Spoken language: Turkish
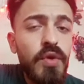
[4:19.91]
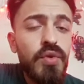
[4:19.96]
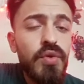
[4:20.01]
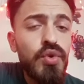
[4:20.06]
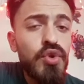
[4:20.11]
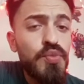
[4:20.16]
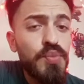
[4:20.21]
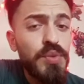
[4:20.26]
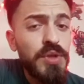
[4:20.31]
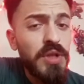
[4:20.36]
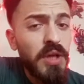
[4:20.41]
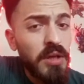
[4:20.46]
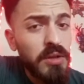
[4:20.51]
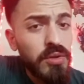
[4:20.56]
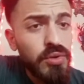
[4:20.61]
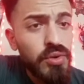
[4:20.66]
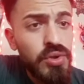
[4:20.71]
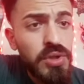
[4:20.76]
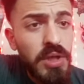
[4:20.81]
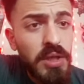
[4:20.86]

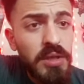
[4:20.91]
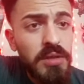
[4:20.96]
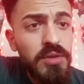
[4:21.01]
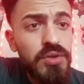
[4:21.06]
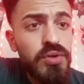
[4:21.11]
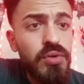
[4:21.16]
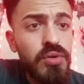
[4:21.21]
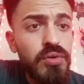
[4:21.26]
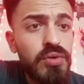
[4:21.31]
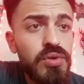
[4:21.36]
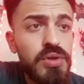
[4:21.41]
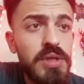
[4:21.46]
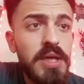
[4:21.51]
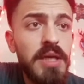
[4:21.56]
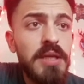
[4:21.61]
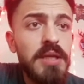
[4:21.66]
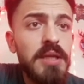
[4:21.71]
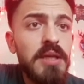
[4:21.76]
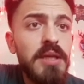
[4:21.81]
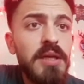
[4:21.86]
3600 aldık çok
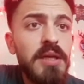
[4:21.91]
güzel.